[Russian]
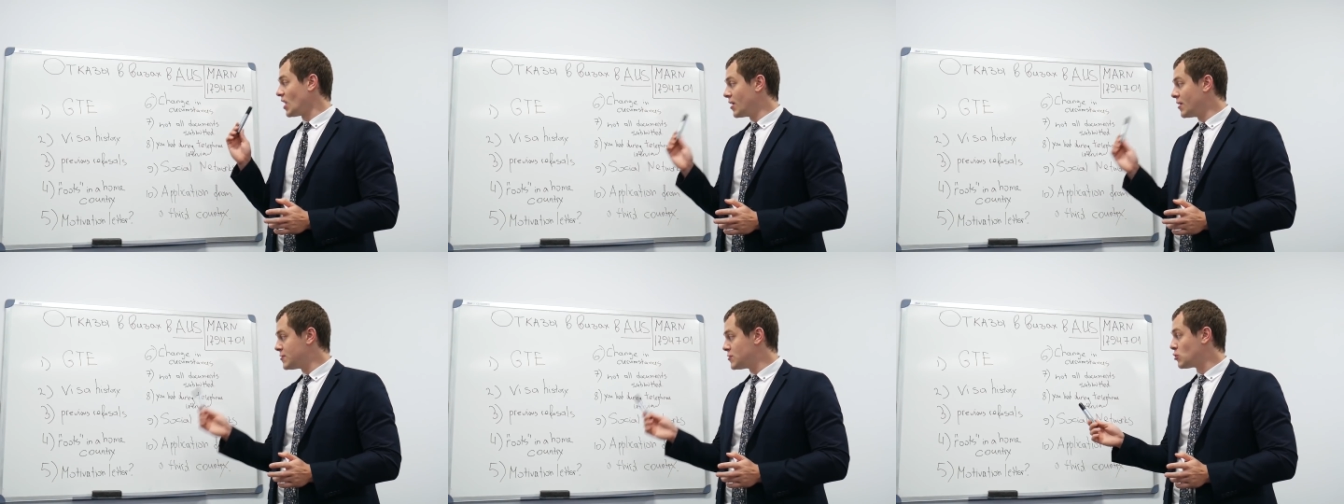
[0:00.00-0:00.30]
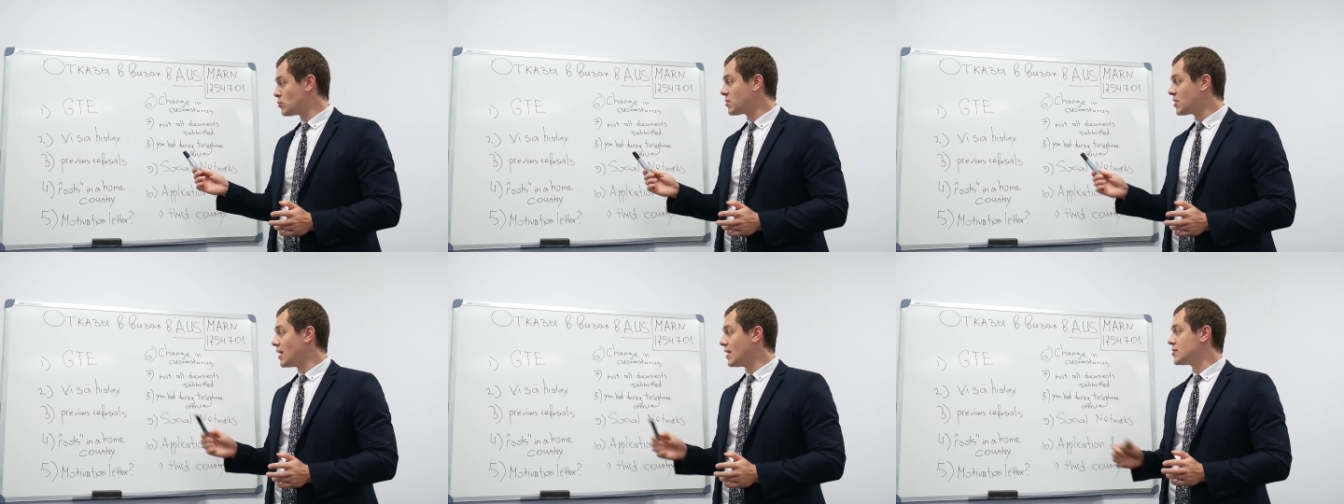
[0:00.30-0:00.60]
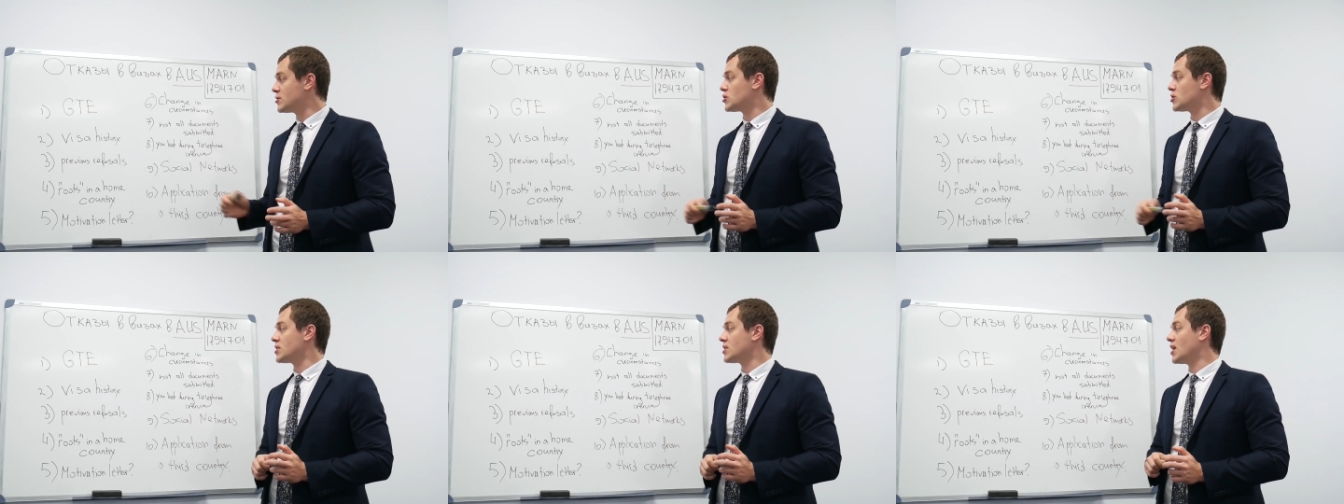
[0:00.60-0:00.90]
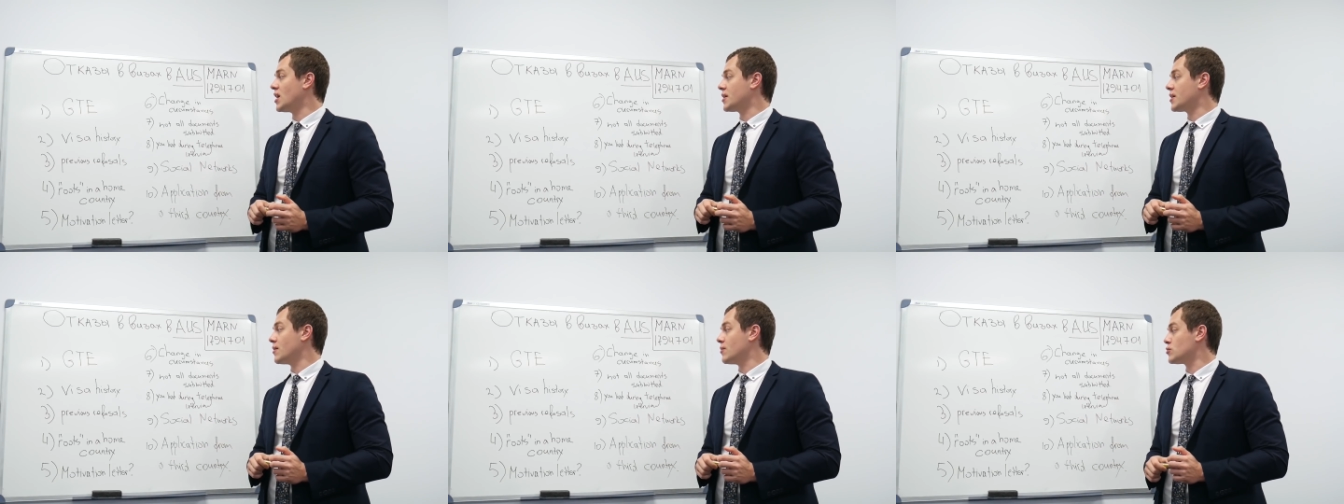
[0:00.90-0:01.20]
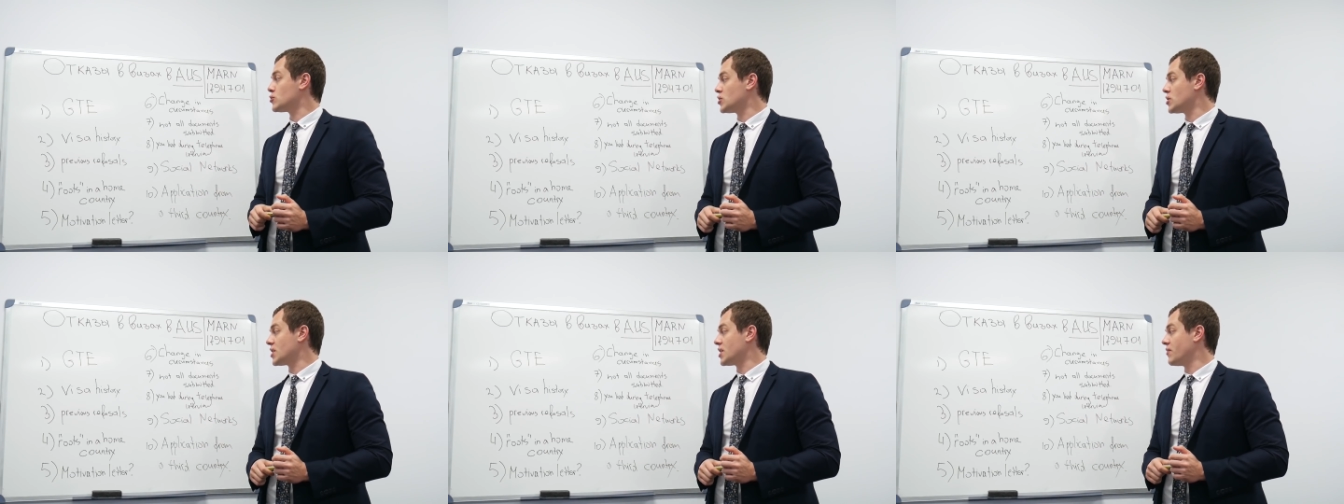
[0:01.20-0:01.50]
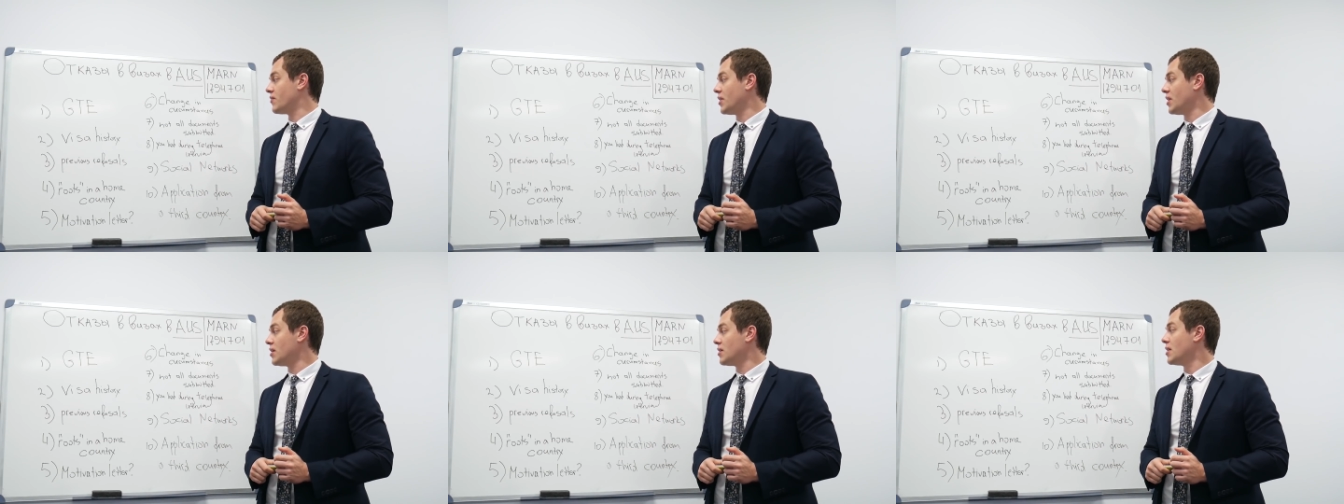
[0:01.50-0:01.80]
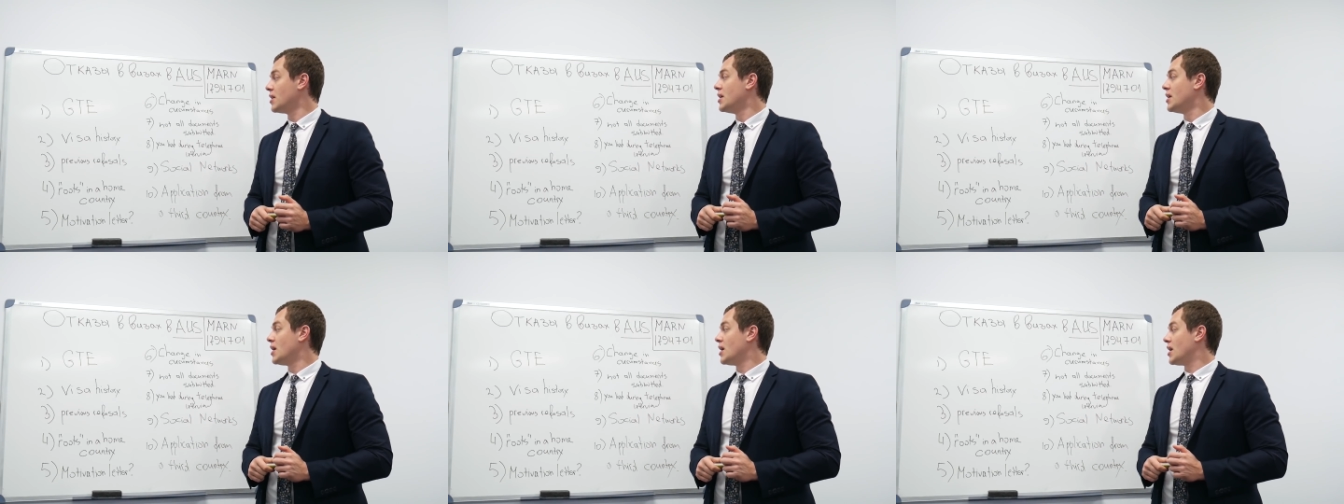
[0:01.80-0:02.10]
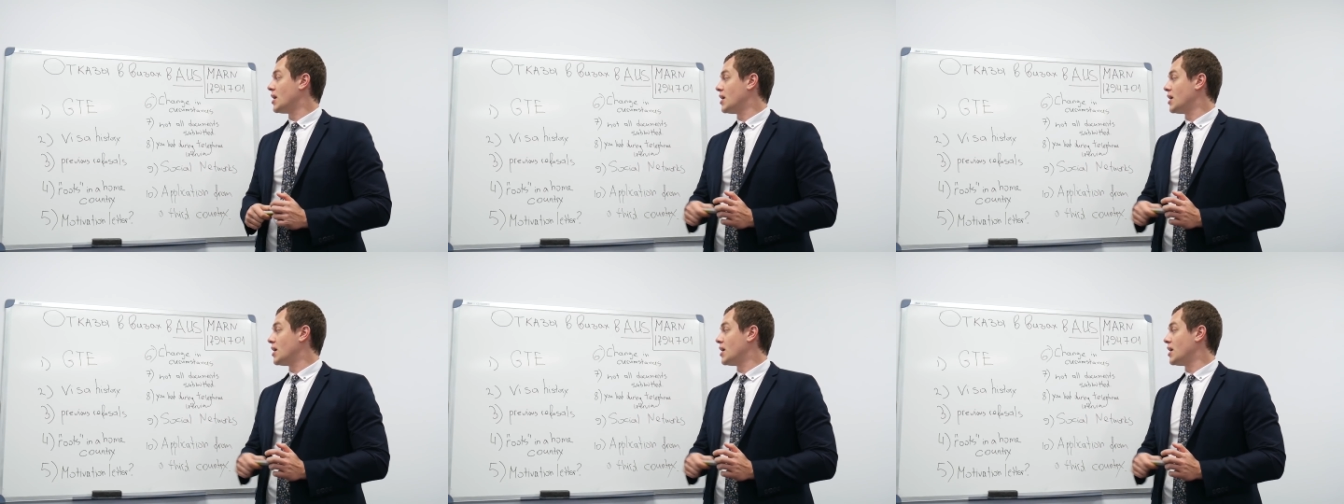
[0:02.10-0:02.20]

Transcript: Идем дальше, как я уже говорил